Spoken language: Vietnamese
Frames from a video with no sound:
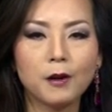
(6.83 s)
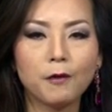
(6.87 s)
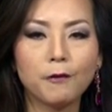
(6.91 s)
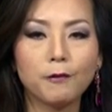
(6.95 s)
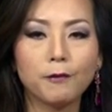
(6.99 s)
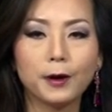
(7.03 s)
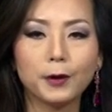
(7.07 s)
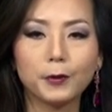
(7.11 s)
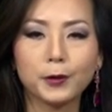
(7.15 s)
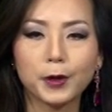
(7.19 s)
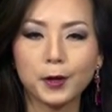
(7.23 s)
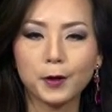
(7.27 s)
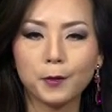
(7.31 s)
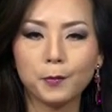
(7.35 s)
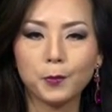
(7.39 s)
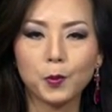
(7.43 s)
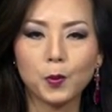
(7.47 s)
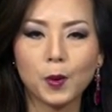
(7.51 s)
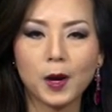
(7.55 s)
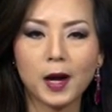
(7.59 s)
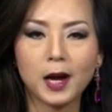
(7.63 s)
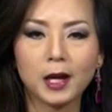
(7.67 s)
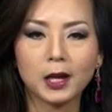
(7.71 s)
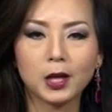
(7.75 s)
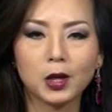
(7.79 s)
Vào ngày hôm
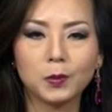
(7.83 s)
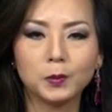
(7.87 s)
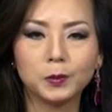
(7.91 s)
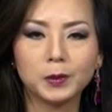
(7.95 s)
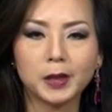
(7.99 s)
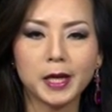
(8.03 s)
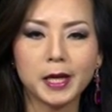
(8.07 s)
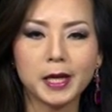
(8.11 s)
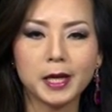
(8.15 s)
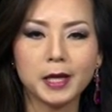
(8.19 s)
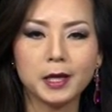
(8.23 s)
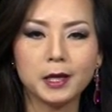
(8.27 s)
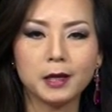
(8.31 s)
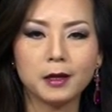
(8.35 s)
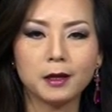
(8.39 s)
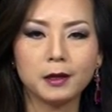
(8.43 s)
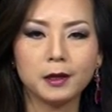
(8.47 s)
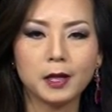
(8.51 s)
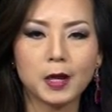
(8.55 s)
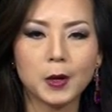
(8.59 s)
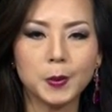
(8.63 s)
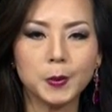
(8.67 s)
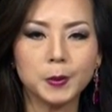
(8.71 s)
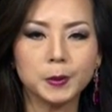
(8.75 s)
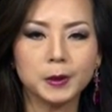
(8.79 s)
qua, công ty
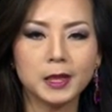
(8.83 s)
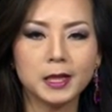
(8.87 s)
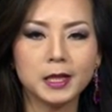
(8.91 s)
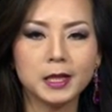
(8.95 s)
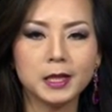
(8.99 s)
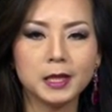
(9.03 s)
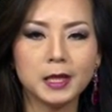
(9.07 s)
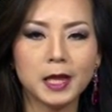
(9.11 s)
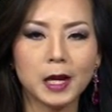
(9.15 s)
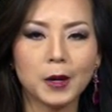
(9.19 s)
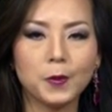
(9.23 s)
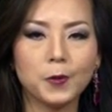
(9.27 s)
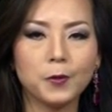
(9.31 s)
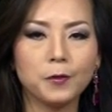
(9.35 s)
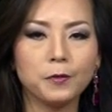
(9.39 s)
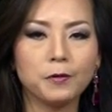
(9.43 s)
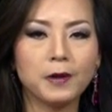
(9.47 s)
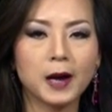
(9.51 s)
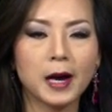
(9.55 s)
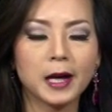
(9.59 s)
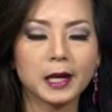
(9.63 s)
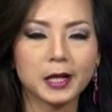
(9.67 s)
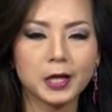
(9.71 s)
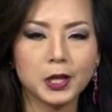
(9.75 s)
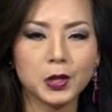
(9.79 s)
đầu tư dầu
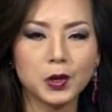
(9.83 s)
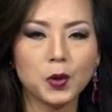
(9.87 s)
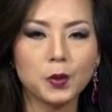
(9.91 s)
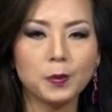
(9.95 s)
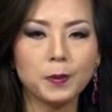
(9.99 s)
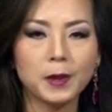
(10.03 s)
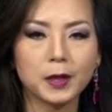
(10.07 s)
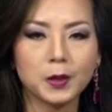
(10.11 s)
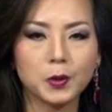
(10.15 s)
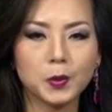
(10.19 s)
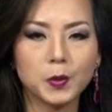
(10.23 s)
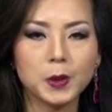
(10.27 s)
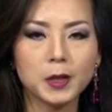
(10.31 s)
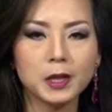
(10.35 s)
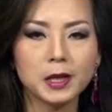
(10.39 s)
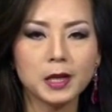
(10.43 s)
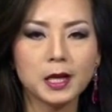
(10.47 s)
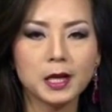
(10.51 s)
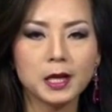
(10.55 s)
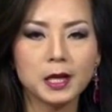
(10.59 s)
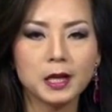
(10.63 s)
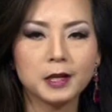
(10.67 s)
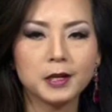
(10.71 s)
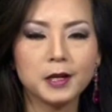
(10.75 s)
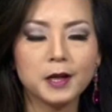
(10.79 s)
và khí đốt Anh Quốc,
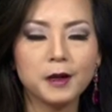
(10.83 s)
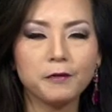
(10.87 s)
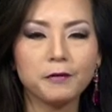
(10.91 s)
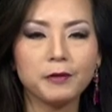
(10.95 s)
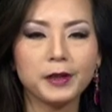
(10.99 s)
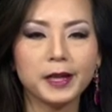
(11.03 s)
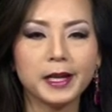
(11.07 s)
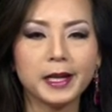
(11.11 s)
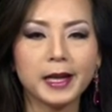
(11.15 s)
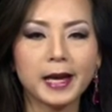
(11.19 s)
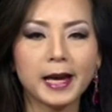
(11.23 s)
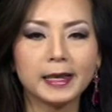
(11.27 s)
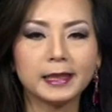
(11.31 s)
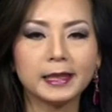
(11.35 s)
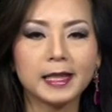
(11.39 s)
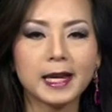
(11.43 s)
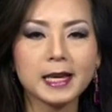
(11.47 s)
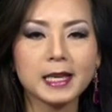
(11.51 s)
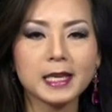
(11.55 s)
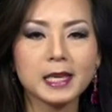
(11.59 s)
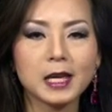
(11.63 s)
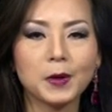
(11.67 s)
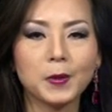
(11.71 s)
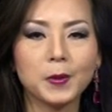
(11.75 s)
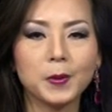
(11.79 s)
đơn vị khai
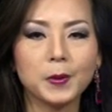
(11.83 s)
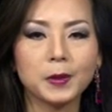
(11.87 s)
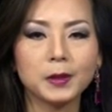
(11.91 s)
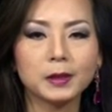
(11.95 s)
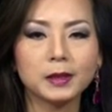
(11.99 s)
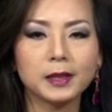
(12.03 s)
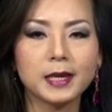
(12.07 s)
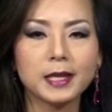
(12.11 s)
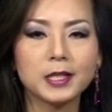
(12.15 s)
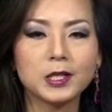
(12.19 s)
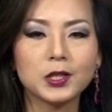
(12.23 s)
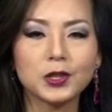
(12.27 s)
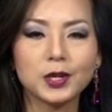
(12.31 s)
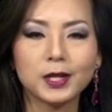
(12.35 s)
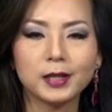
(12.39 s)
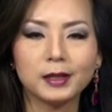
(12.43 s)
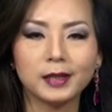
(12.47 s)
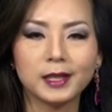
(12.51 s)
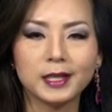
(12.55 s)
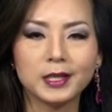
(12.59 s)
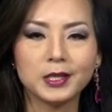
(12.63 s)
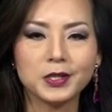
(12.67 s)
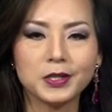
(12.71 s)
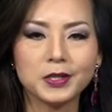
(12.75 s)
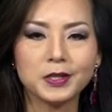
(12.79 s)
thác dầu có tên trên
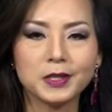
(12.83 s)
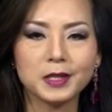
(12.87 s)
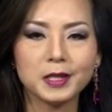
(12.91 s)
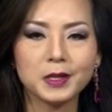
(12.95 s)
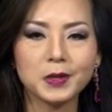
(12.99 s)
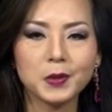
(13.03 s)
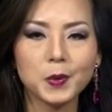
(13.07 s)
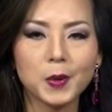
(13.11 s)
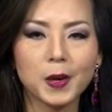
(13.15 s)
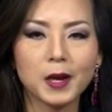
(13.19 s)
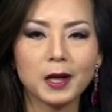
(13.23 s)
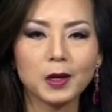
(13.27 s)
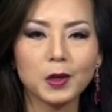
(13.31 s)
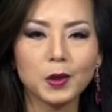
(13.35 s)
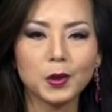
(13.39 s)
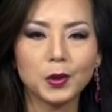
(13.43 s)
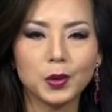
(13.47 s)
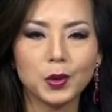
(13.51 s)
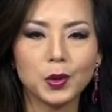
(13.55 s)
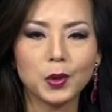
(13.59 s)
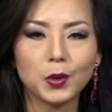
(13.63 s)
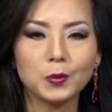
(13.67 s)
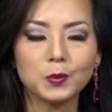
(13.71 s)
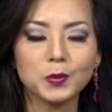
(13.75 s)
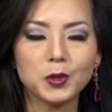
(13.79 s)
thị trường chứng khoán
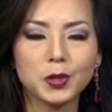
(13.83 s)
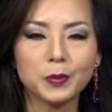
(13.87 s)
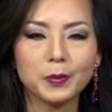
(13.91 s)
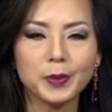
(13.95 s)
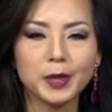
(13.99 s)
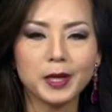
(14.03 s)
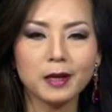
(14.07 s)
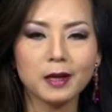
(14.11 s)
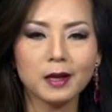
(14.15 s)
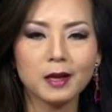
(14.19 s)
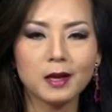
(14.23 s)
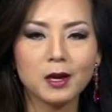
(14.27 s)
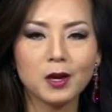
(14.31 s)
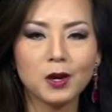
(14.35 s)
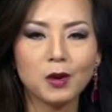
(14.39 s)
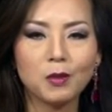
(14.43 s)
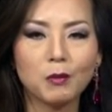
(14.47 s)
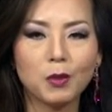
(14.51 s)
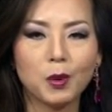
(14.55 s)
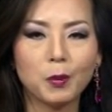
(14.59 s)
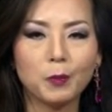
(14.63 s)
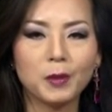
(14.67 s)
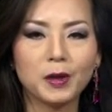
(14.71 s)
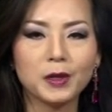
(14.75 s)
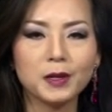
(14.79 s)
London cho biết,
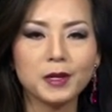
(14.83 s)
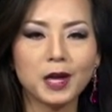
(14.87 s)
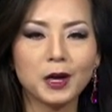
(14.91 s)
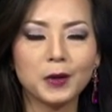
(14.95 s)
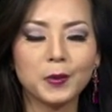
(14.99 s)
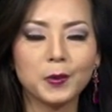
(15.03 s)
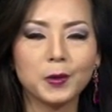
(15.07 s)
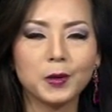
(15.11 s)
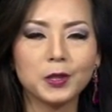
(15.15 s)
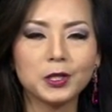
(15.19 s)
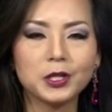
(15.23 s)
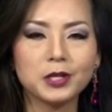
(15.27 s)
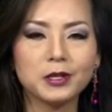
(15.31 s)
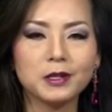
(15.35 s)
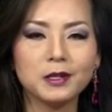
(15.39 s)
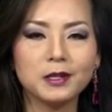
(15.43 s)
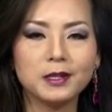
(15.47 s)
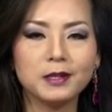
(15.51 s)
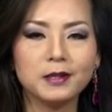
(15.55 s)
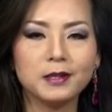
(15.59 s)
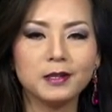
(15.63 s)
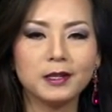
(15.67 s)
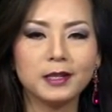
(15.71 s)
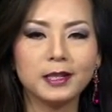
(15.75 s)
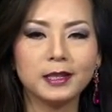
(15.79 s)
một mỏ dầu có trữ
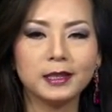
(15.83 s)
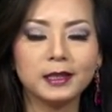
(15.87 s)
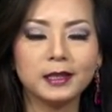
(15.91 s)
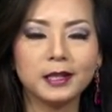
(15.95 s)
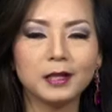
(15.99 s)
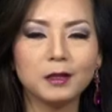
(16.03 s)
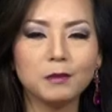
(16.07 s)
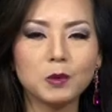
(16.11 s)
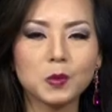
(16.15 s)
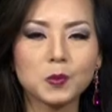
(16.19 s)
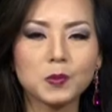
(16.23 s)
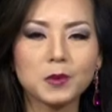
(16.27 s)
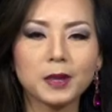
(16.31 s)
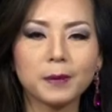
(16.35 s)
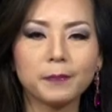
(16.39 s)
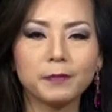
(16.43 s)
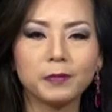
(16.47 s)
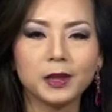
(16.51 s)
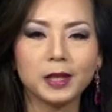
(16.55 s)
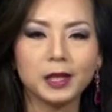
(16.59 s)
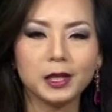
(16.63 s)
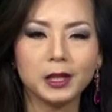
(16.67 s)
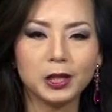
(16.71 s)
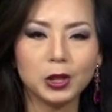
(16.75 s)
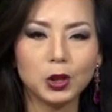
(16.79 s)
lượng lên tới 100
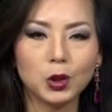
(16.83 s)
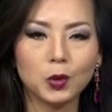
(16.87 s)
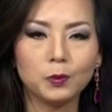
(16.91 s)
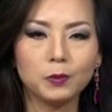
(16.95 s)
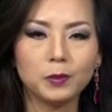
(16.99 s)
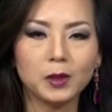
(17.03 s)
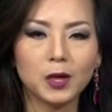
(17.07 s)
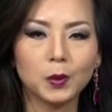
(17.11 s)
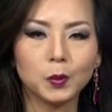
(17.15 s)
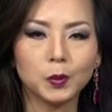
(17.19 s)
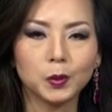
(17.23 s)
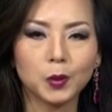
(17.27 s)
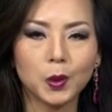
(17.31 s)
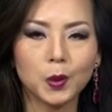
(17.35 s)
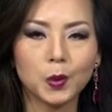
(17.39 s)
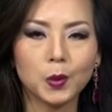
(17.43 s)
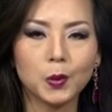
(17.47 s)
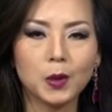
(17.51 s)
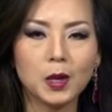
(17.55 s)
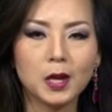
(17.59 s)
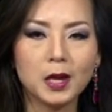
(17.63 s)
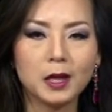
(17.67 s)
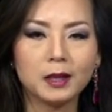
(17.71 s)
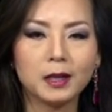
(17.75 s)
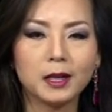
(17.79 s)
tỷ thùng dầu thô
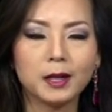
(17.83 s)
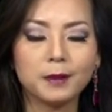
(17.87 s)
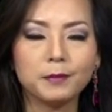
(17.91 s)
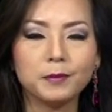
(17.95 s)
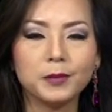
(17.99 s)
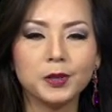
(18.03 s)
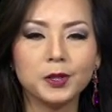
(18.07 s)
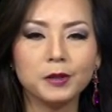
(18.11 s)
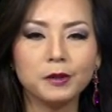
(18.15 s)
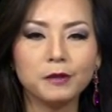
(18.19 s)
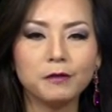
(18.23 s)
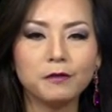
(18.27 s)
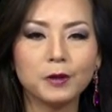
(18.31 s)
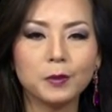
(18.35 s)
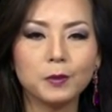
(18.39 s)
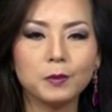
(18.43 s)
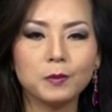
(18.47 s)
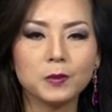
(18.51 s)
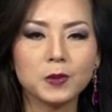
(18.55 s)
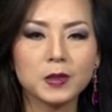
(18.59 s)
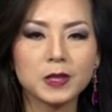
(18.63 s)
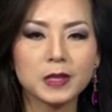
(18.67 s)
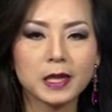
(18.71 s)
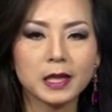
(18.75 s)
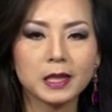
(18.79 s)
nằm dưới
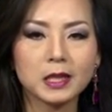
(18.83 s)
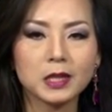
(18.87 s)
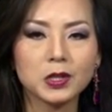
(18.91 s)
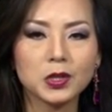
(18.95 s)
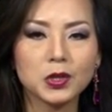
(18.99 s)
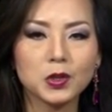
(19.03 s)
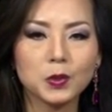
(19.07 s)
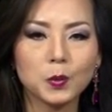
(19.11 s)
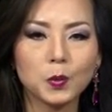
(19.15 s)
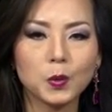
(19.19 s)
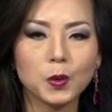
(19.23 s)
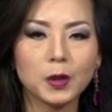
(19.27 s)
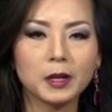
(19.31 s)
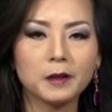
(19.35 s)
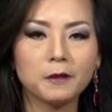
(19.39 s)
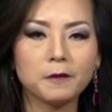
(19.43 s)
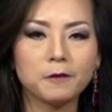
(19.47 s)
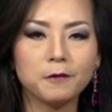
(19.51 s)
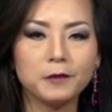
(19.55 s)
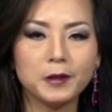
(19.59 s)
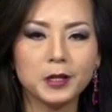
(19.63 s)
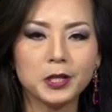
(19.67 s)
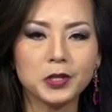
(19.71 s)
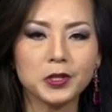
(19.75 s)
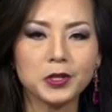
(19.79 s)
vùng xanh chung quanh
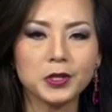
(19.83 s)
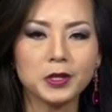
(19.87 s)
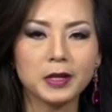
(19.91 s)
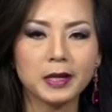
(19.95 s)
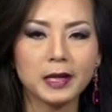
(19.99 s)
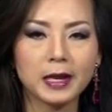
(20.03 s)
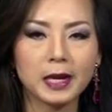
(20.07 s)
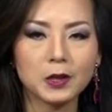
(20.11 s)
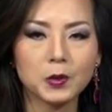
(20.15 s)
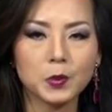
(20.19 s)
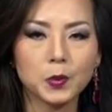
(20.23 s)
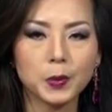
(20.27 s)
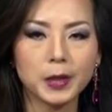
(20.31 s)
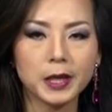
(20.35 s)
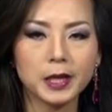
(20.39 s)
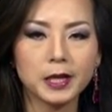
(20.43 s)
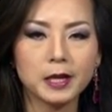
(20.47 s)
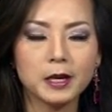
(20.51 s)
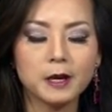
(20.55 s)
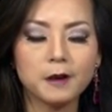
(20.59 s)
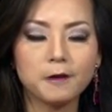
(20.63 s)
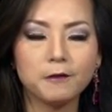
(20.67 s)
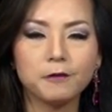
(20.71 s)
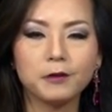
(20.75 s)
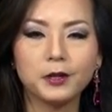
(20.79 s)
phi trường Gatwick
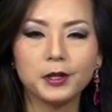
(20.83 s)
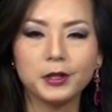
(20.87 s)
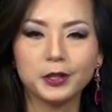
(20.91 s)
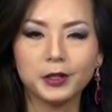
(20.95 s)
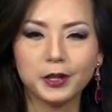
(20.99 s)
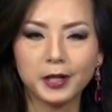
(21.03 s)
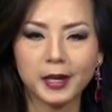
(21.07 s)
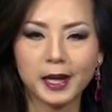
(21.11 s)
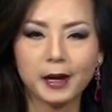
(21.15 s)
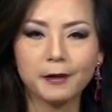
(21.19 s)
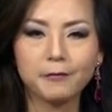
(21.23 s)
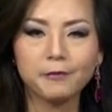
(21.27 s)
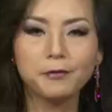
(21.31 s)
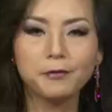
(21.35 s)
vừa được khám